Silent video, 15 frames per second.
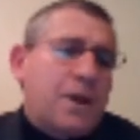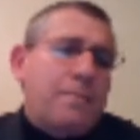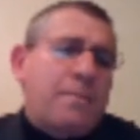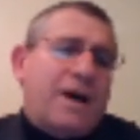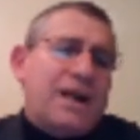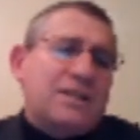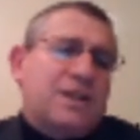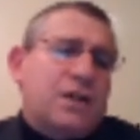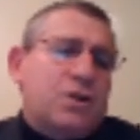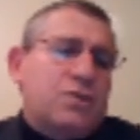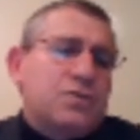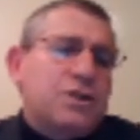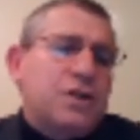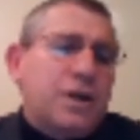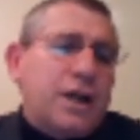para ser
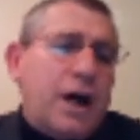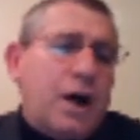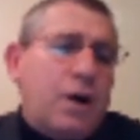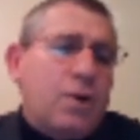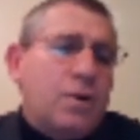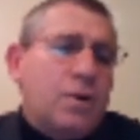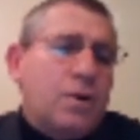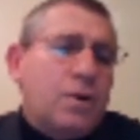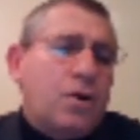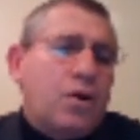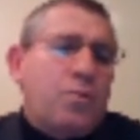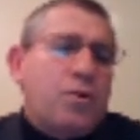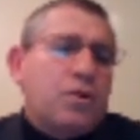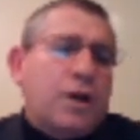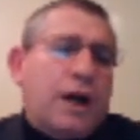considerados
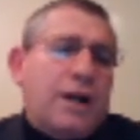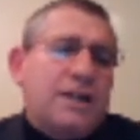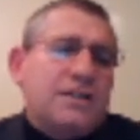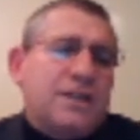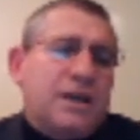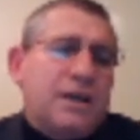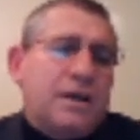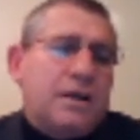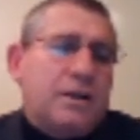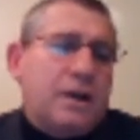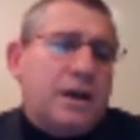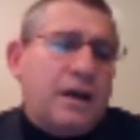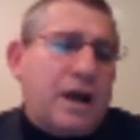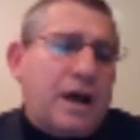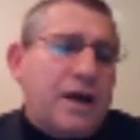como tales en,
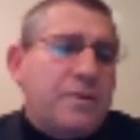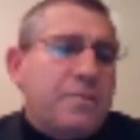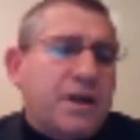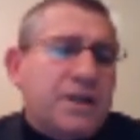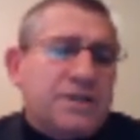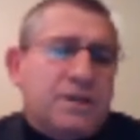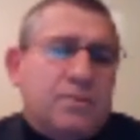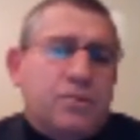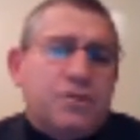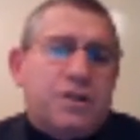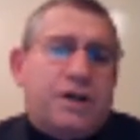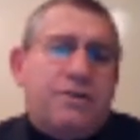las empresas. Muchas